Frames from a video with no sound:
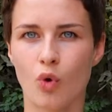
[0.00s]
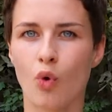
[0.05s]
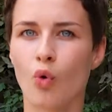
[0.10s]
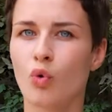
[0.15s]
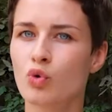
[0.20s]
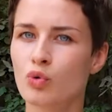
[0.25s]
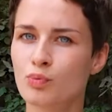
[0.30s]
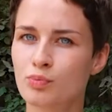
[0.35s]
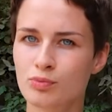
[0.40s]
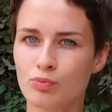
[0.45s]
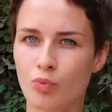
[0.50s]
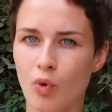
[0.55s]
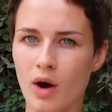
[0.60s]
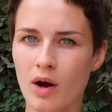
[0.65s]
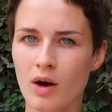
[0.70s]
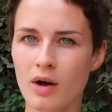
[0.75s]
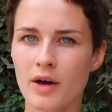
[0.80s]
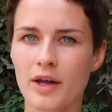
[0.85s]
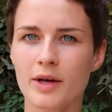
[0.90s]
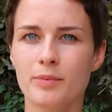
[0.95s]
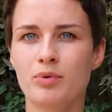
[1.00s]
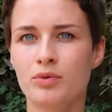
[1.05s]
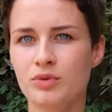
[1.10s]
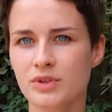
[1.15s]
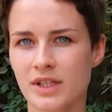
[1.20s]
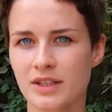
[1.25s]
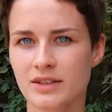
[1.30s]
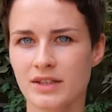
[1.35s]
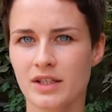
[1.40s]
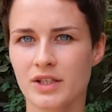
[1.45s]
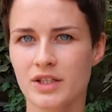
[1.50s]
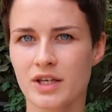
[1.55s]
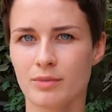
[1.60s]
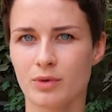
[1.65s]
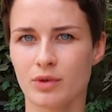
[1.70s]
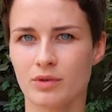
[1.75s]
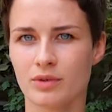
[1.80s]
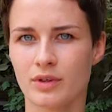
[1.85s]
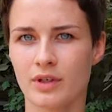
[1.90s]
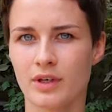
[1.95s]
On coupe moins et plus
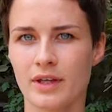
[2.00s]
intelligemment.